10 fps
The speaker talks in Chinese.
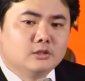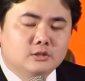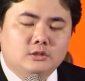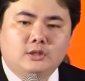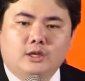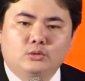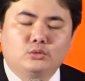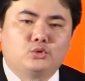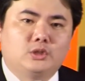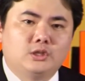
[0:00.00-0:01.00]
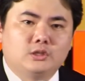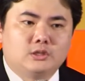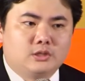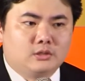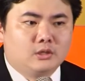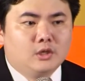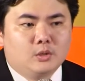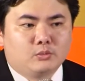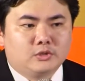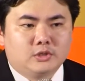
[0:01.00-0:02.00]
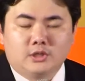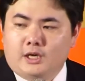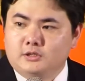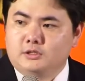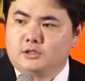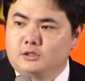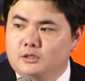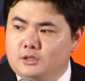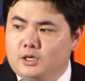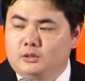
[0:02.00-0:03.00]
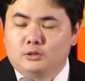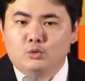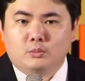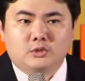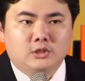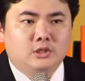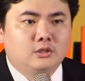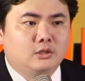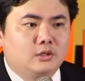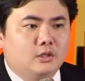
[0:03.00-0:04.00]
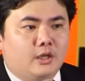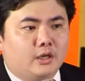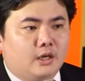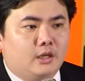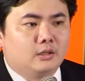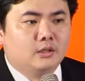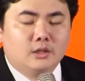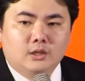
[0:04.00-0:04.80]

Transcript: 这个态度决定一切，不是一开始写的很高，因为我们是依能力来看